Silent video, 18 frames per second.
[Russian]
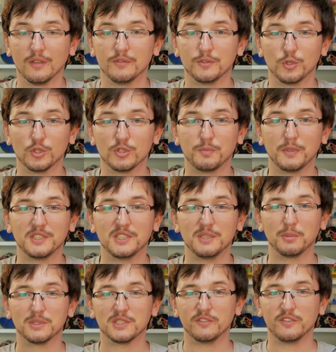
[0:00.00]
Все,
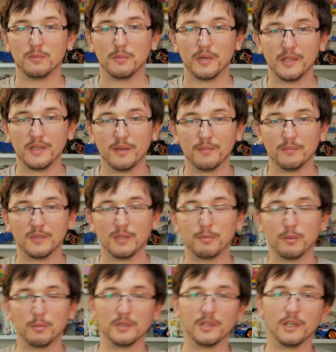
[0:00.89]
спасибо за внимание.
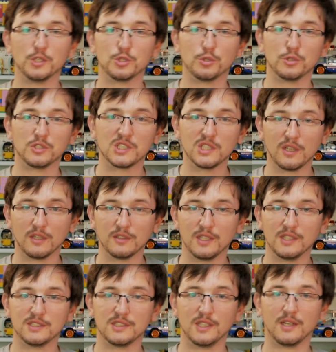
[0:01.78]
Напоминаю, что ссылка
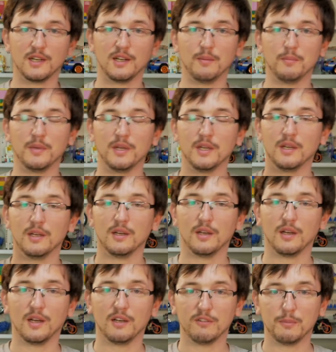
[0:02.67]
на Инстаграм
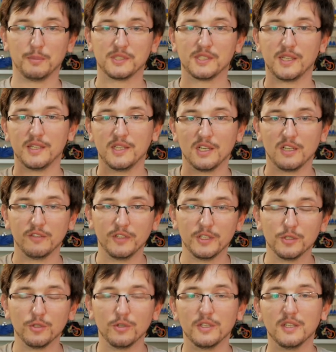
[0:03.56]
э, в описании к
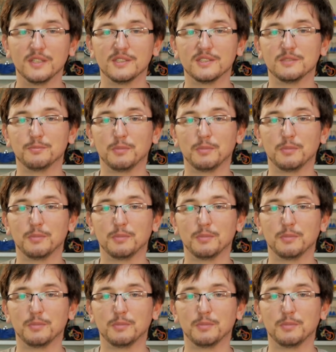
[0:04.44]
видео есть.